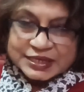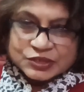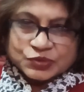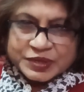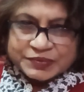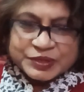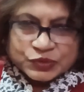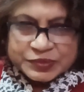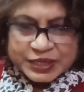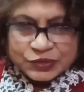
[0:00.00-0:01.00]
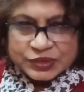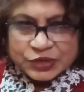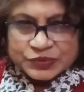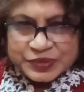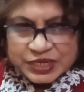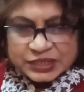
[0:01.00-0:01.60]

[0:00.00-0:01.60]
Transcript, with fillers: একটা সময় আপনার ঘুম থেকে ওঠার অভ্যেস